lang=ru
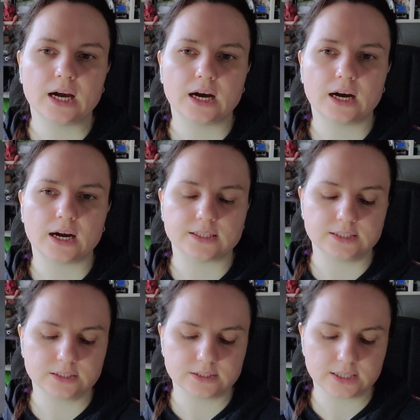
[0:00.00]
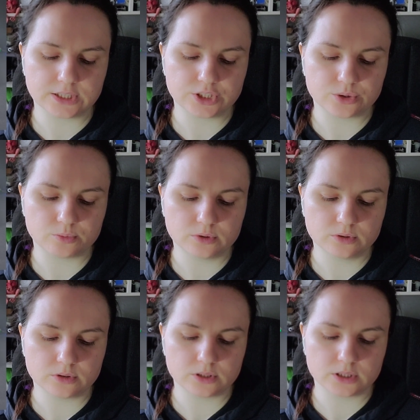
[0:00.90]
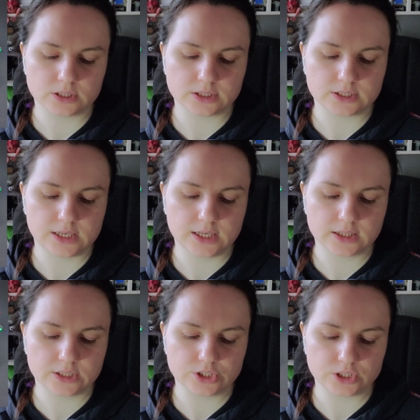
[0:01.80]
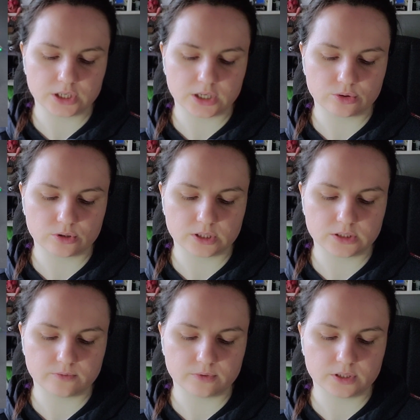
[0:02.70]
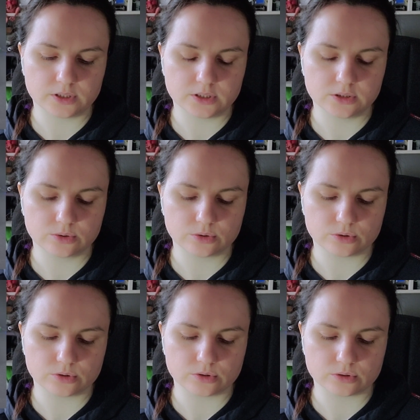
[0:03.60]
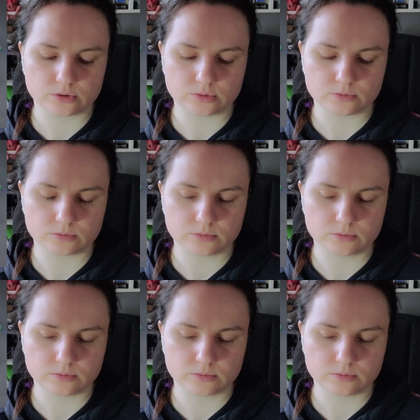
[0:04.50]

А, один зайчик был а, с ленточкой, которая символизирует... А,